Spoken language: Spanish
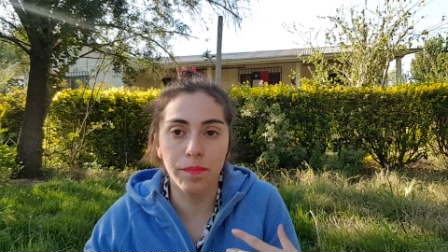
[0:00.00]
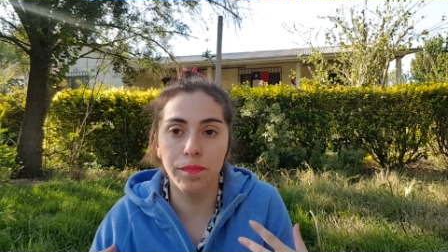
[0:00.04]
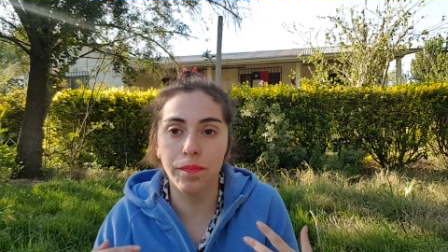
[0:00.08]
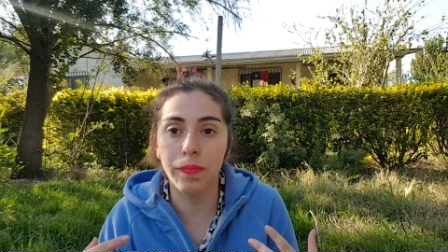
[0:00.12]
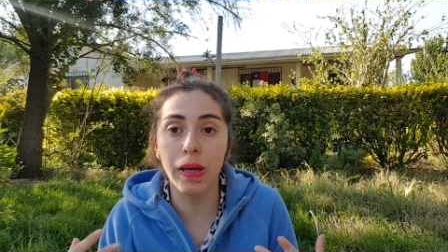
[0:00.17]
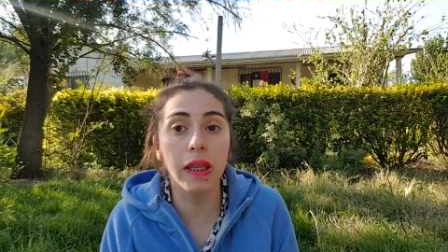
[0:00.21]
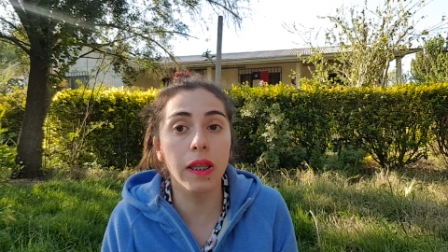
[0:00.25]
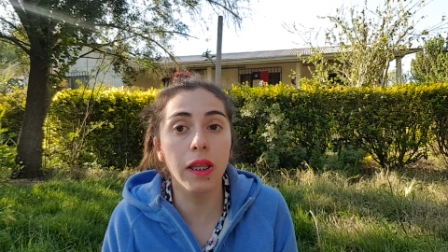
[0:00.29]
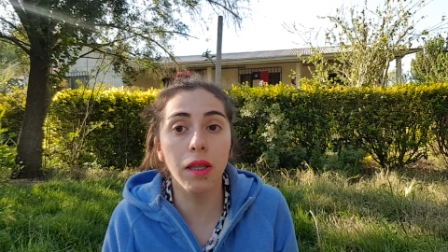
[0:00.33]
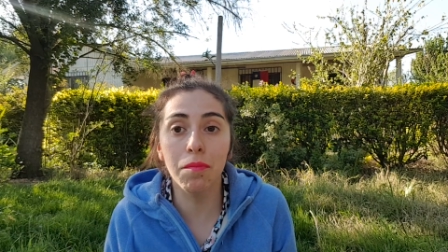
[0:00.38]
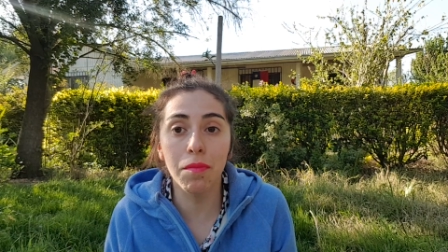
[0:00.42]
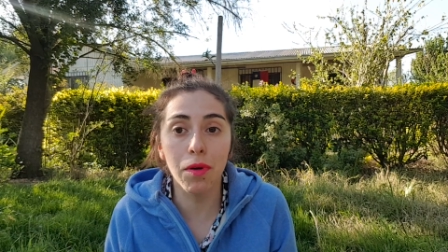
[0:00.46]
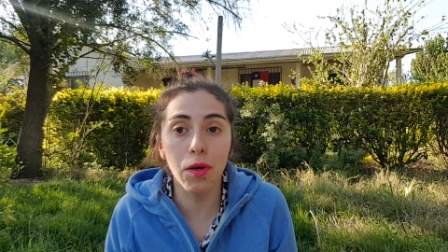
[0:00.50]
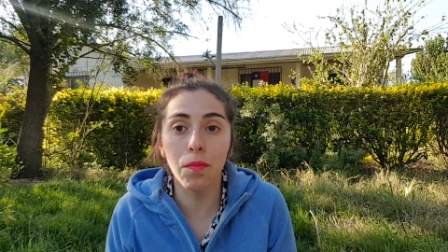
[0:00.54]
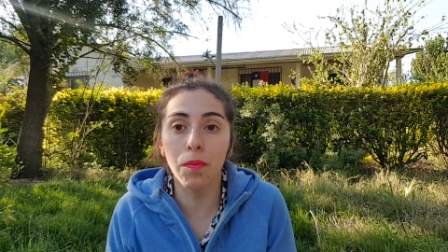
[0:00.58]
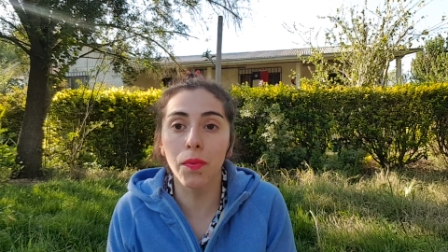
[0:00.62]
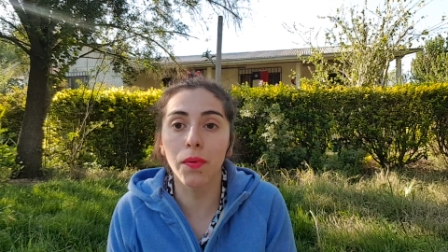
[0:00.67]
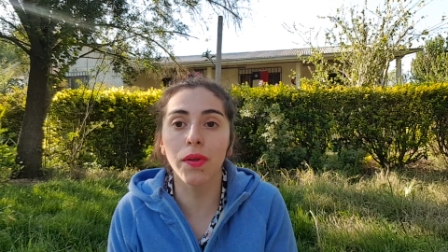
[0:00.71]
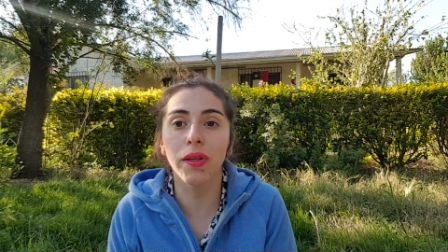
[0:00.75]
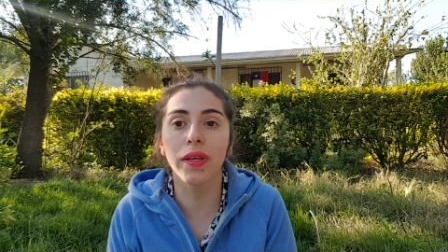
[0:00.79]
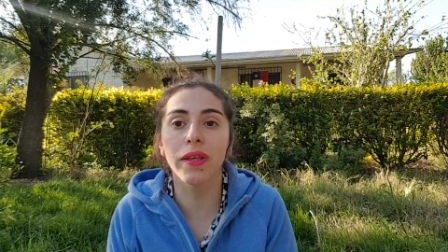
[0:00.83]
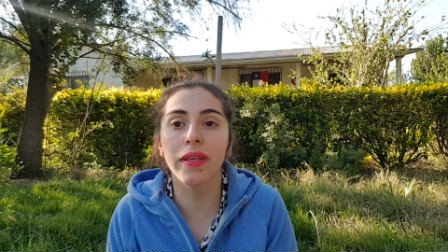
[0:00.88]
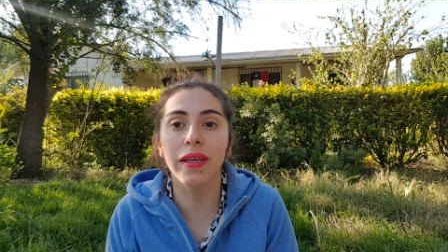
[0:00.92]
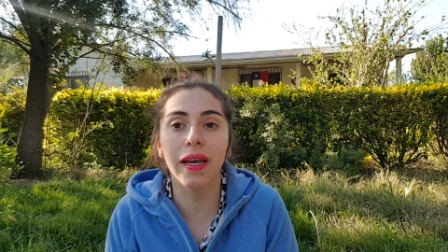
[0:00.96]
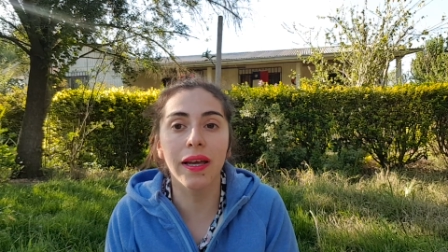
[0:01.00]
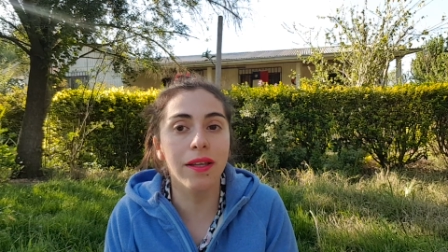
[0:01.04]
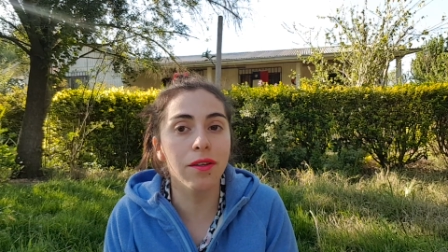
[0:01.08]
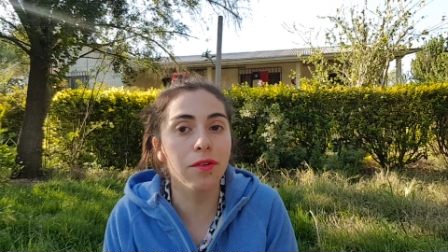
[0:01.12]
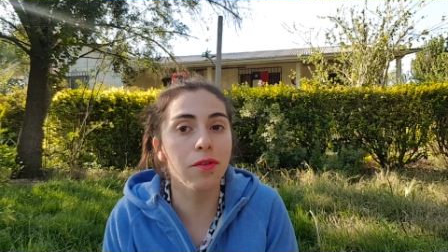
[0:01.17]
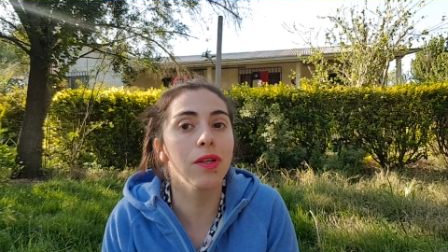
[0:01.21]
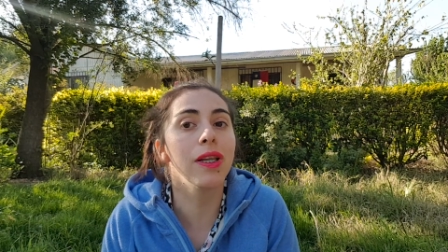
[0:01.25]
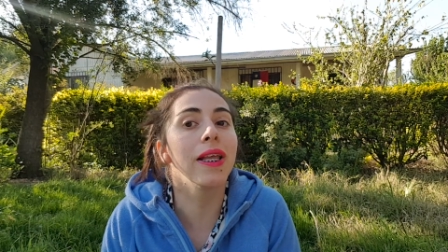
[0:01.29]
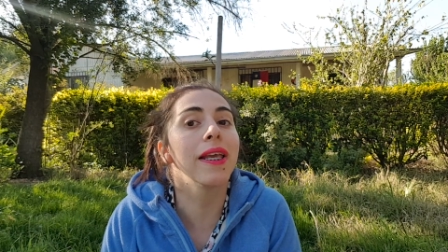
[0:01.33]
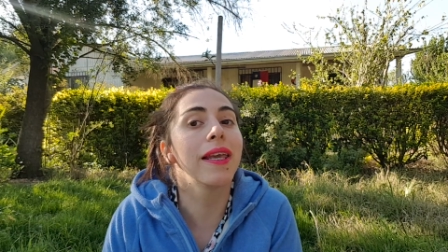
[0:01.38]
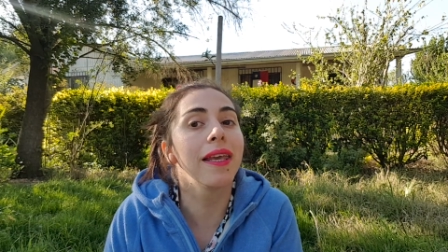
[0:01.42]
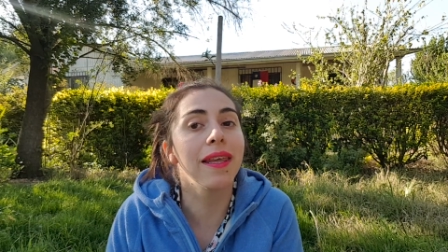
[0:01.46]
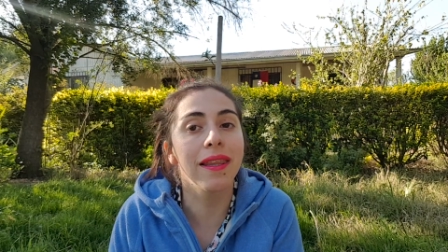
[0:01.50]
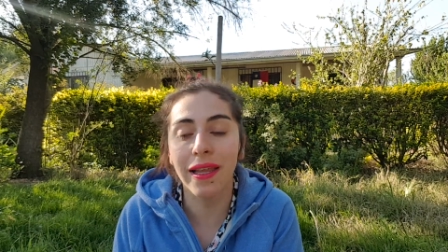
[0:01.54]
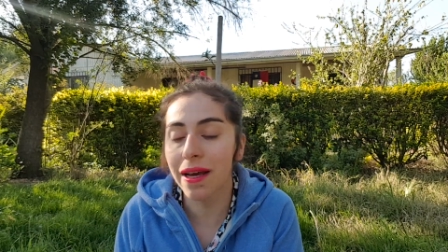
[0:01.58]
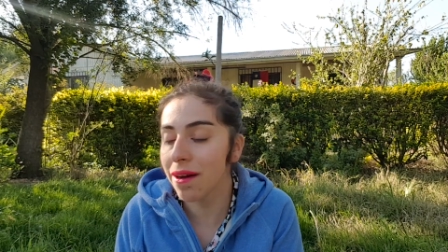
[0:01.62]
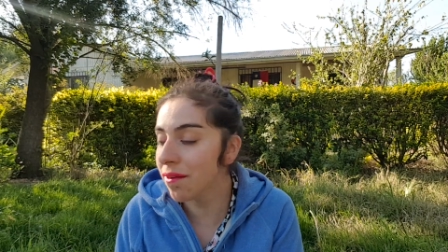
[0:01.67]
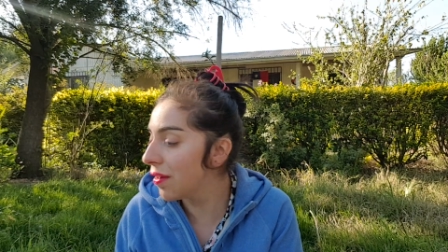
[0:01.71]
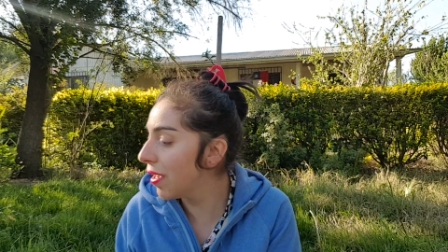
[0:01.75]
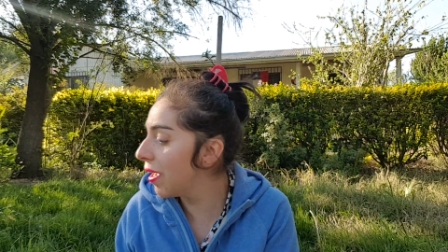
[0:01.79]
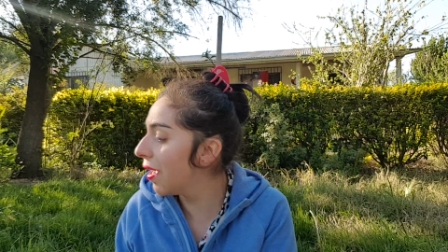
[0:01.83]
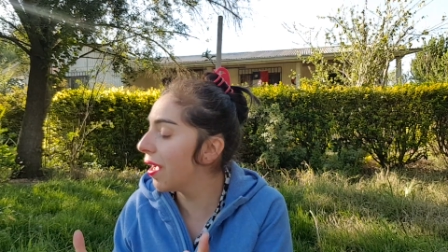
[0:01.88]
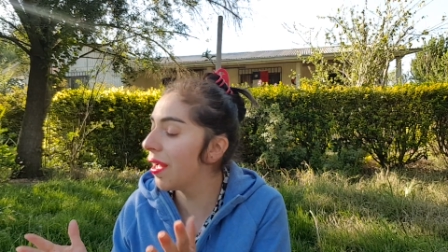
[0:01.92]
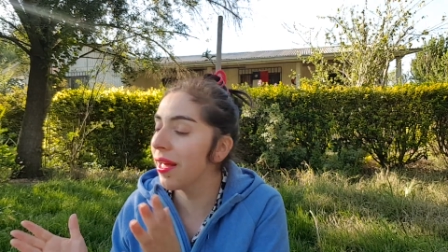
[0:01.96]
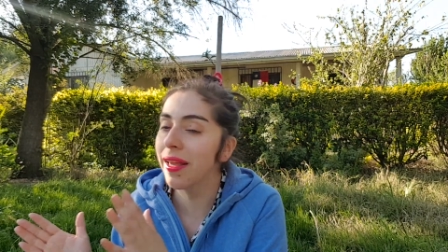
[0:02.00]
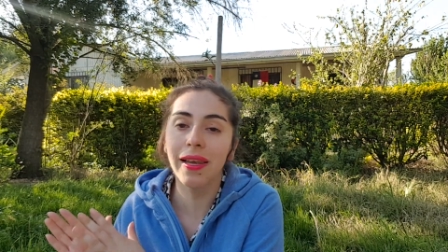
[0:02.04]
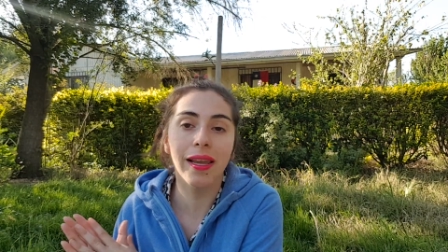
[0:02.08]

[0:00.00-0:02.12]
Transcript: pedírmelo porque ya no le quedaba